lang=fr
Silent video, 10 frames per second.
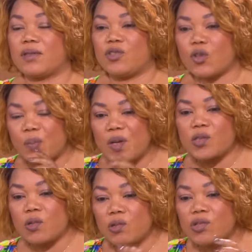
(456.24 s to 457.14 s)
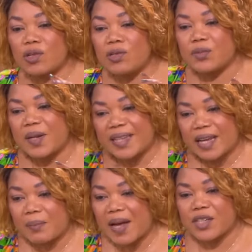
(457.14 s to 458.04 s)
je pense que le changement
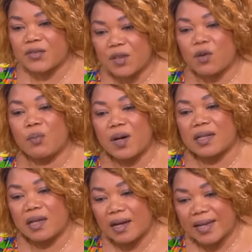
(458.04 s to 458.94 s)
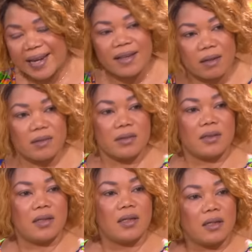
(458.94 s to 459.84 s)
d'herbage fait comprendre à quelqu'un
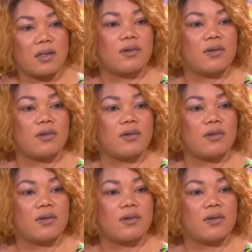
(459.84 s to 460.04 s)
que